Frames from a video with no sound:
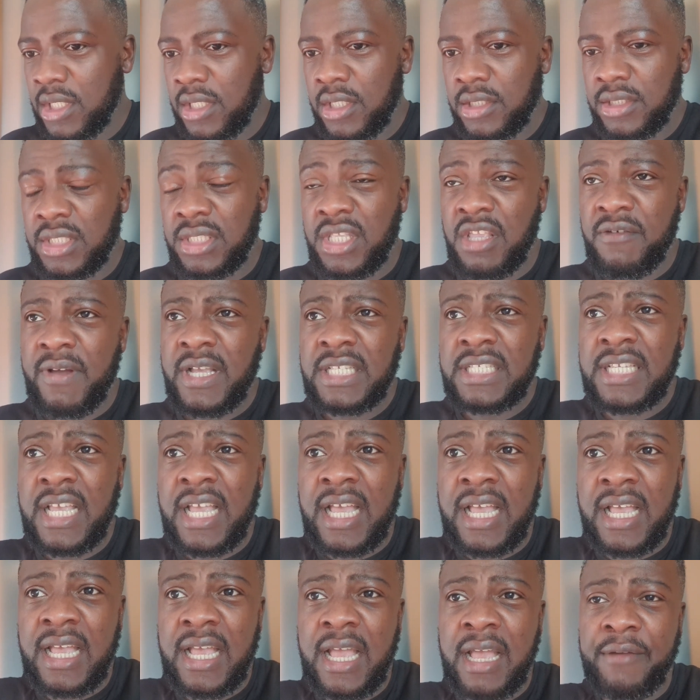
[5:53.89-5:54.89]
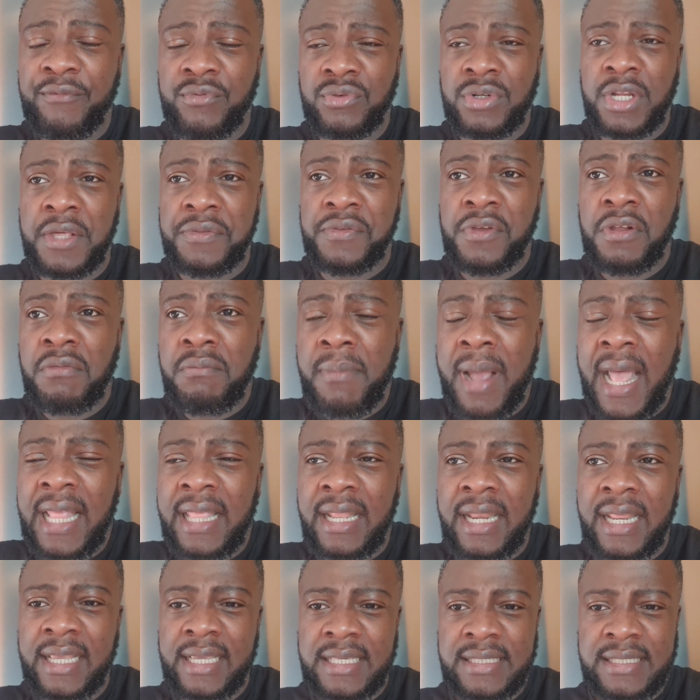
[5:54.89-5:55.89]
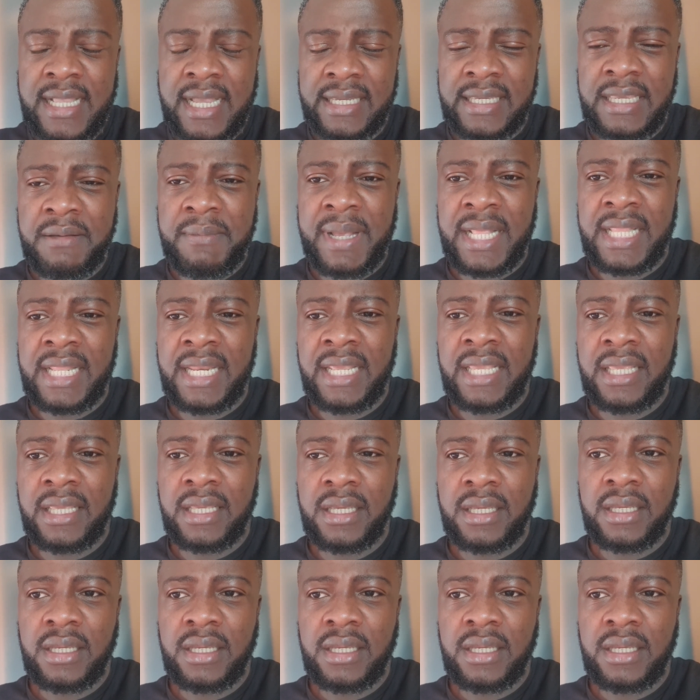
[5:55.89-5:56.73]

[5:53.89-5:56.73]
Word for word: Si te vas a, a Fundación Madre, que está aquí en Madrid,